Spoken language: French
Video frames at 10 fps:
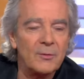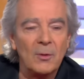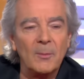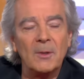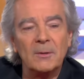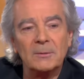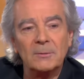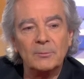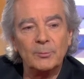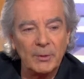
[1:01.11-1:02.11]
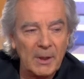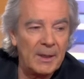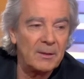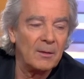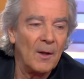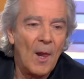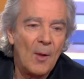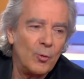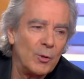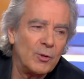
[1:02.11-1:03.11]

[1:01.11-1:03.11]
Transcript: sûrement, justement. Peut-être. Puis